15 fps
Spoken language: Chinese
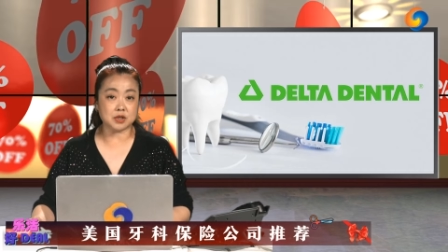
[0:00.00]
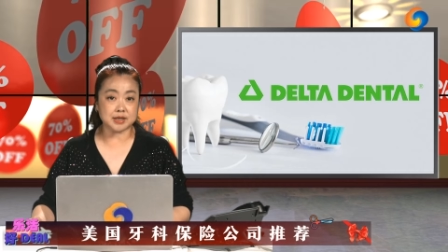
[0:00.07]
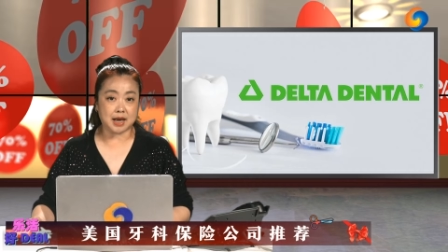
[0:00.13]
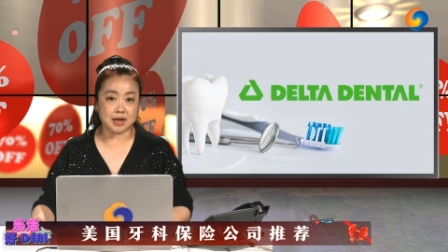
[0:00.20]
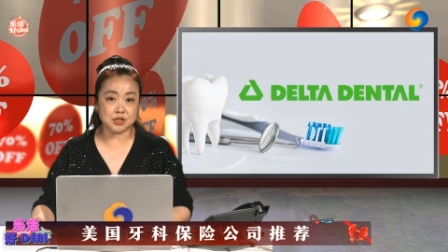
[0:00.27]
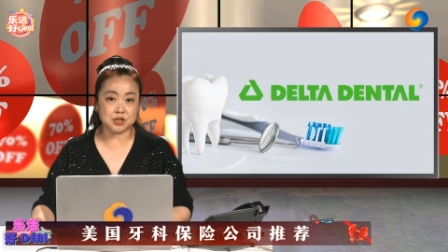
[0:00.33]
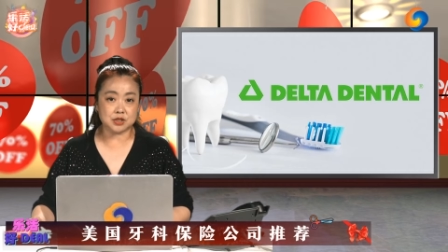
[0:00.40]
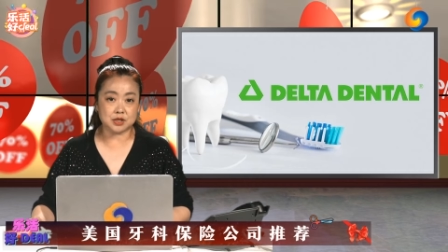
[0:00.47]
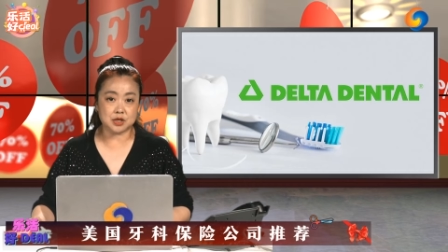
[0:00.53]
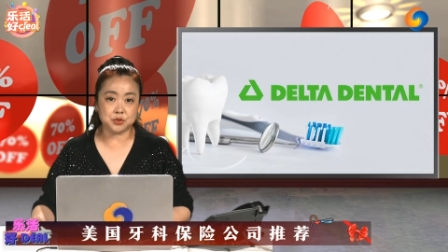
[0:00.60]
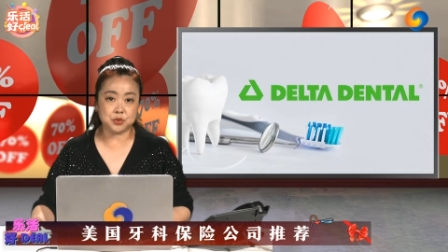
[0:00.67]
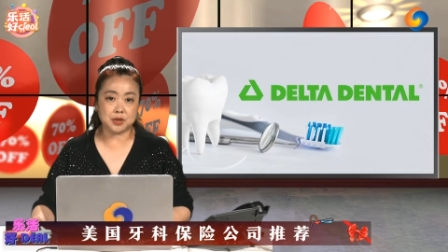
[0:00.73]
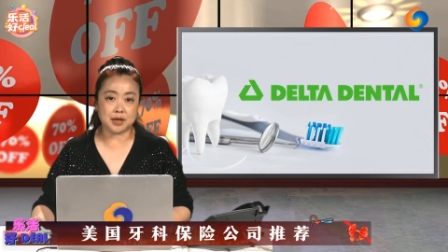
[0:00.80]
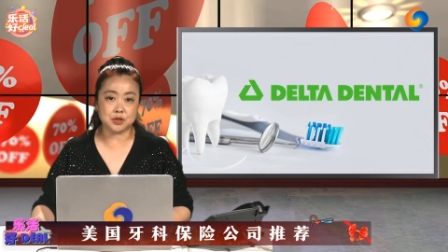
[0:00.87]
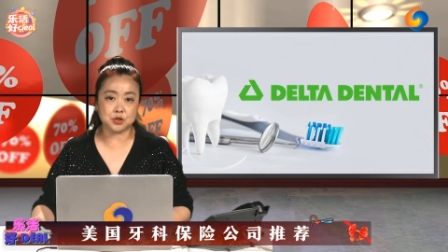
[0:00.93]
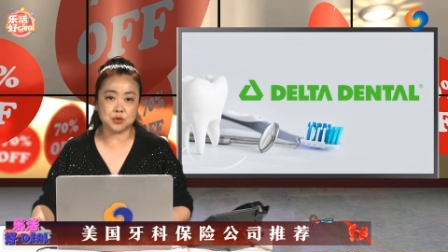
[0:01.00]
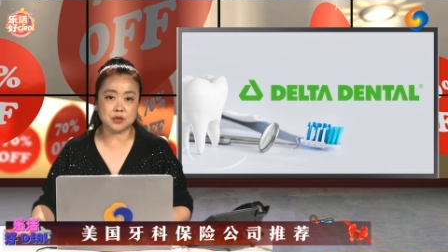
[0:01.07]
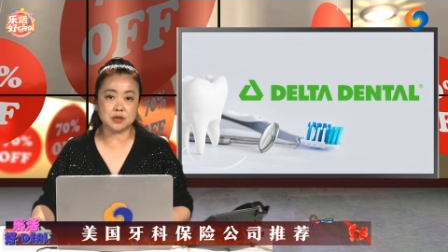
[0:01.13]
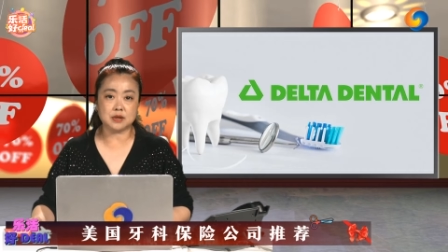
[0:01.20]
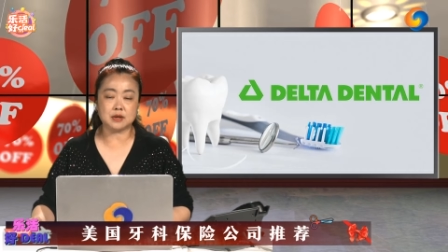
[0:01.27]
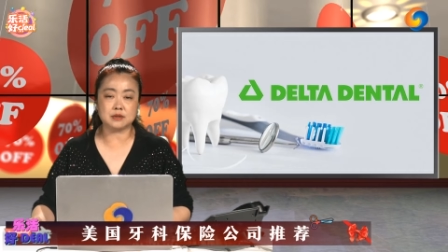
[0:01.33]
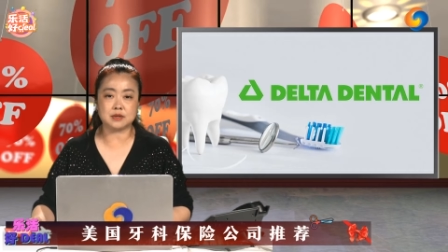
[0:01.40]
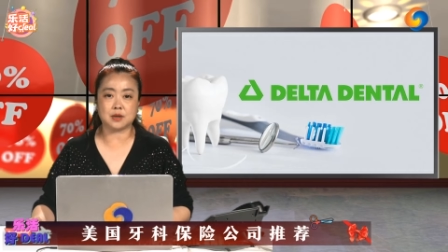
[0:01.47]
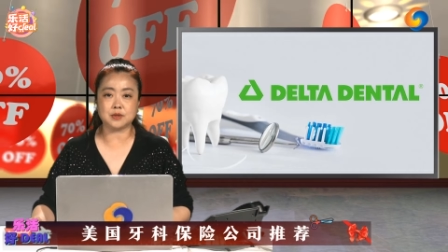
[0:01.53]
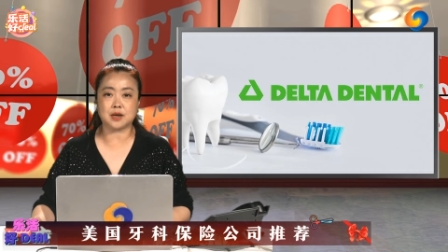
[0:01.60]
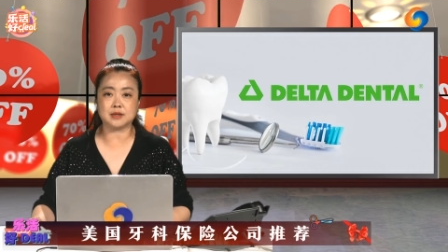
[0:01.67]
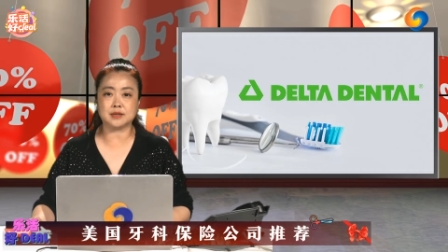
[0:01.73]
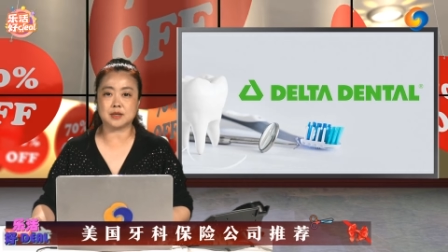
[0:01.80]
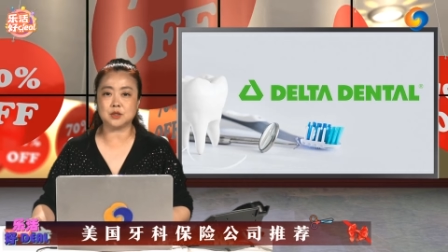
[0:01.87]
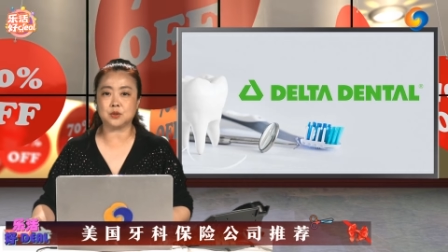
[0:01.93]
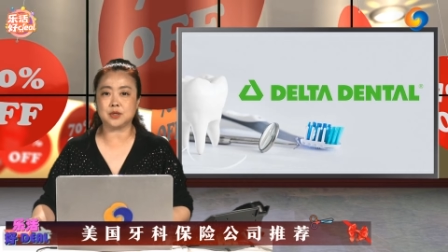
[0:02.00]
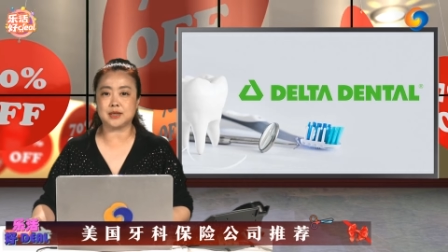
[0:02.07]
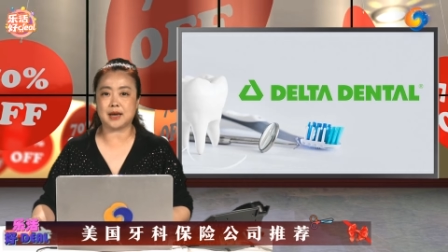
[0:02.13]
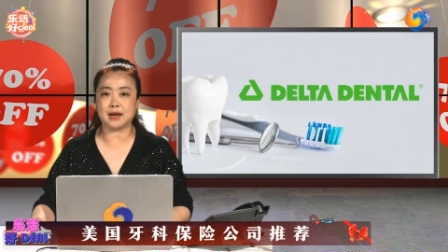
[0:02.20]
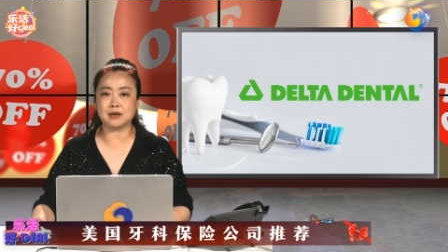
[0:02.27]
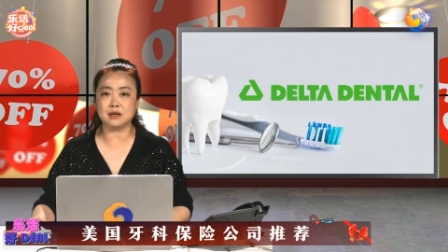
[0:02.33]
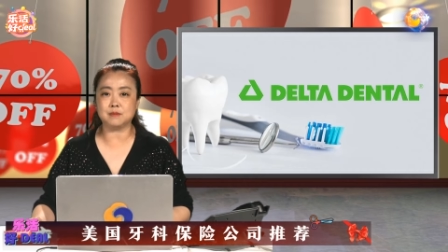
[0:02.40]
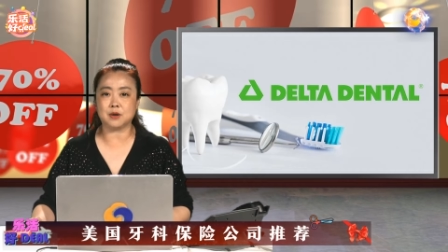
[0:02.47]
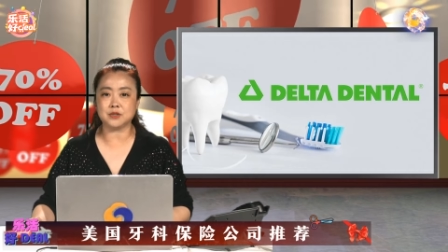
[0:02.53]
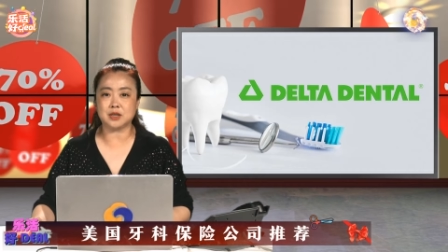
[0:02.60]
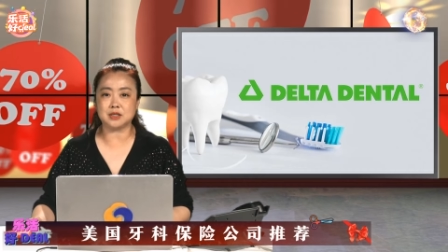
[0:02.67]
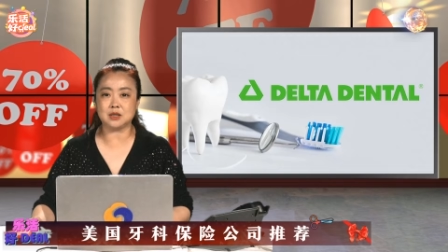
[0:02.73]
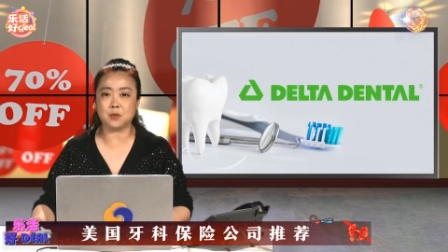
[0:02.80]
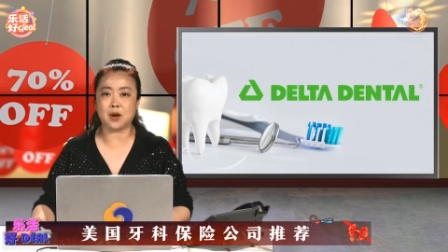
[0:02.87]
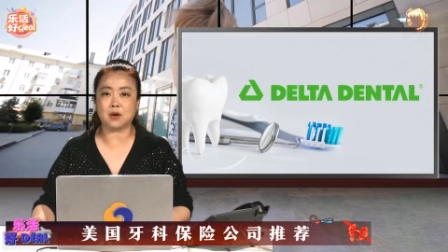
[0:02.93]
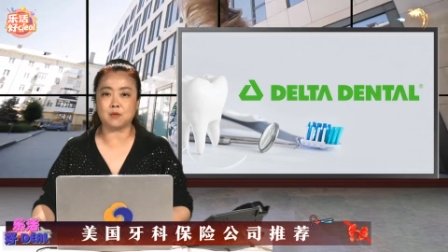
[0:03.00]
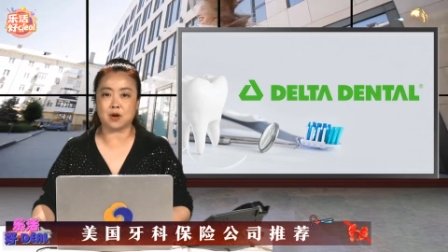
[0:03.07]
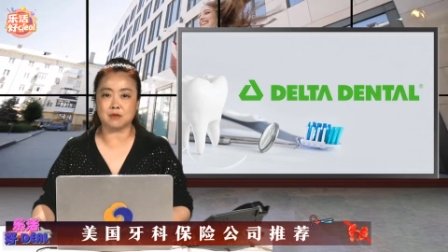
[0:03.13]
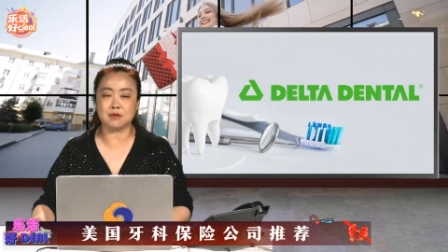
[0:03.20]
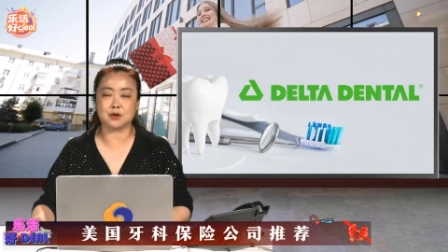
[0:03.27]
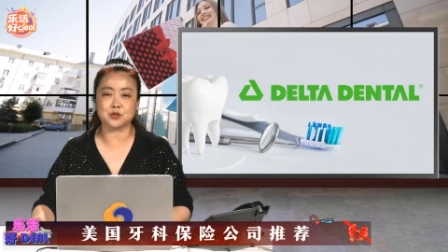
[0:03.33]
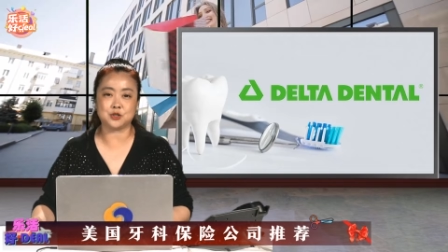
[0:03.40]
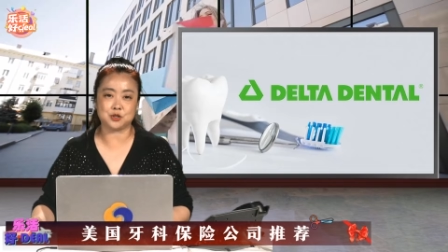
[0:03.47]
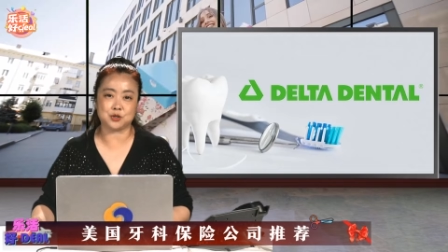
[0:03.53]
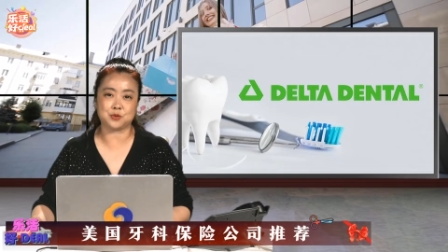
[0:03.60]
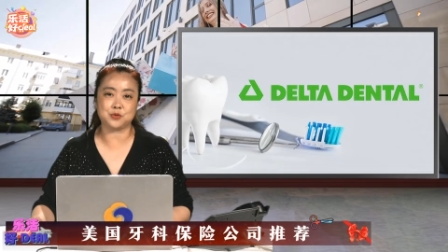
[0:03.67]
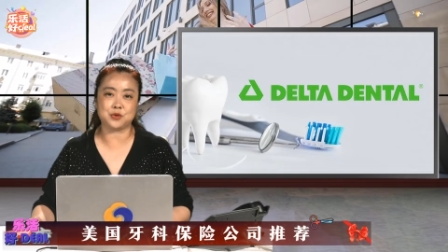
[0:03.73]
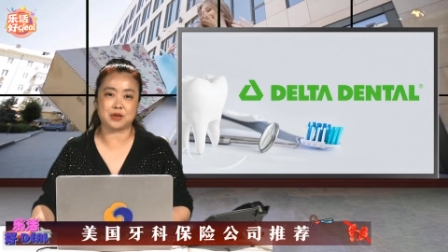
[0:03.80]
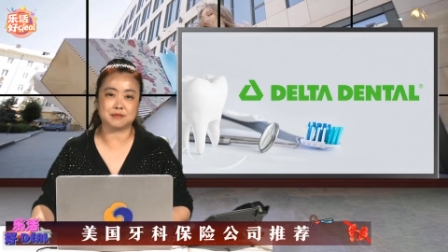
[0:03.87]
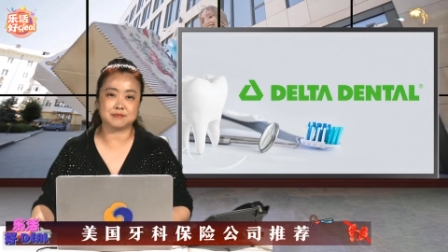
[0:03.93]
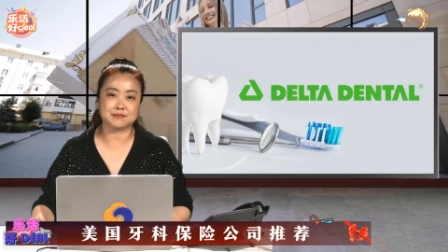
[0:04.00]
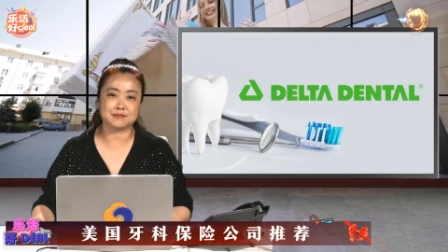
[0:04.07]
牙齿的人群来说呢，Delta Dental 的牙科保险计划往往是首选。